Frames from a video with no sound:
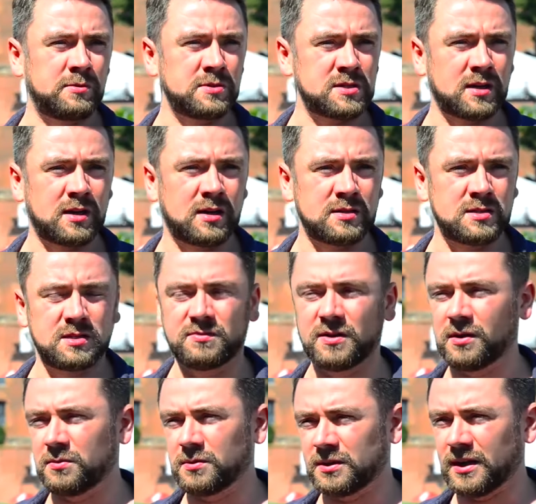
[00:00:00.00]
muzyka
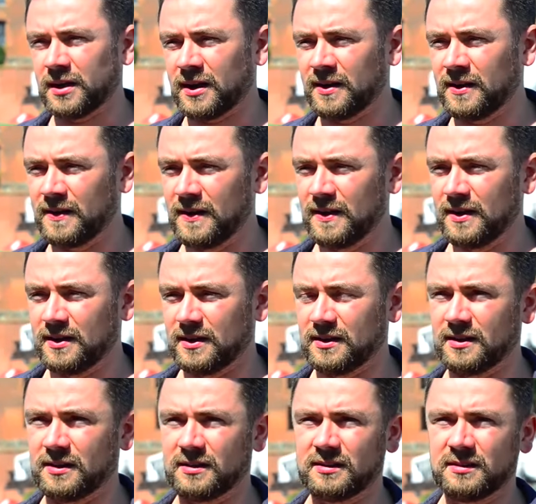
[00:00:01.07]
Stevie'ego Wondera.
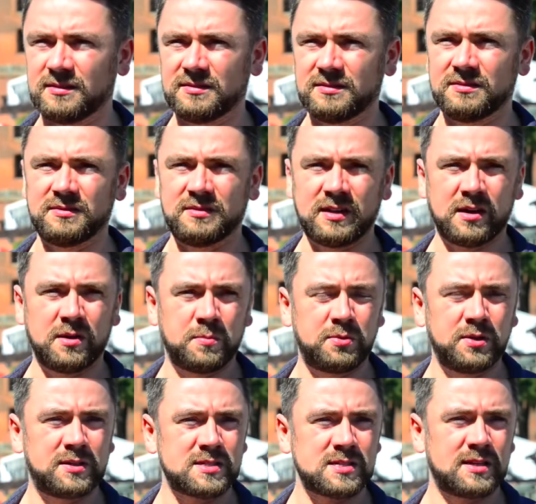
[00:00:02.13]
Y, jego
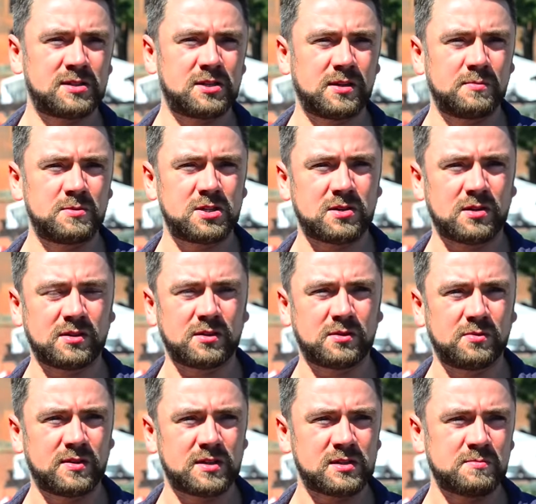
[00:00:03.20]
płyty z lat 70.
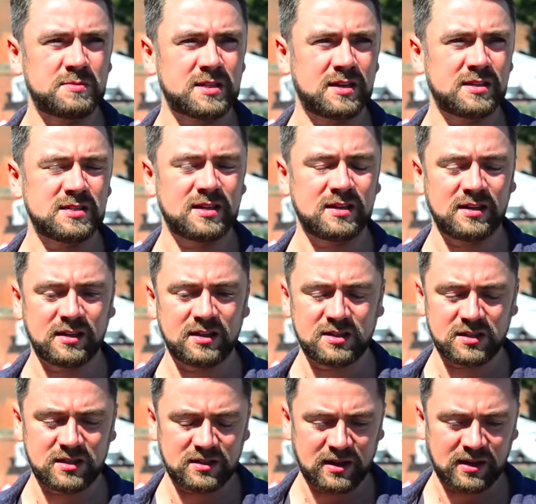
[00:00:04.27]
uważam za, za
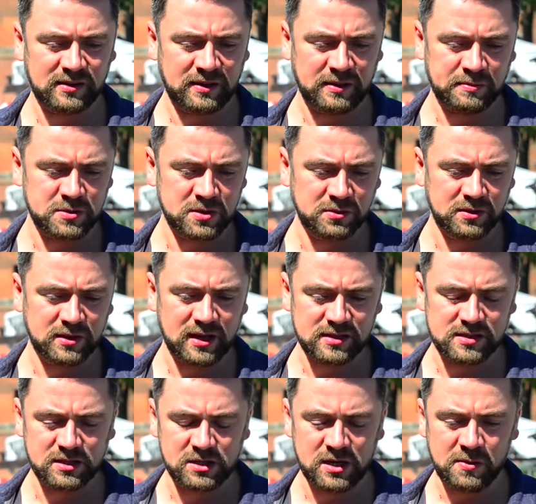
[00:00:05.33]
jakieś absolutne
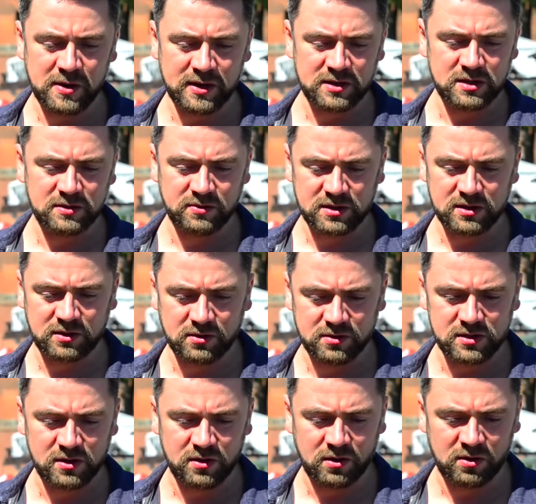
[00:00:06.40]
arcydzieła, jeśli właśnie
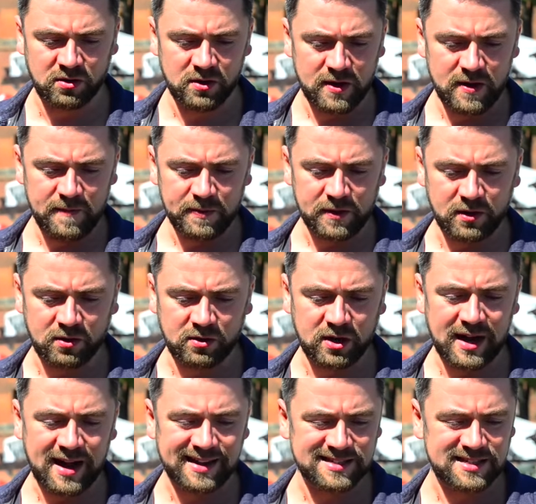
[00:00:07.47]
chodzi o, o
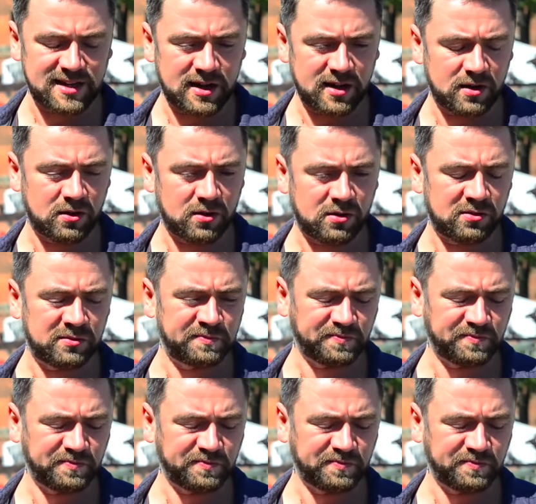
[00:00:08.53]
kreację, o.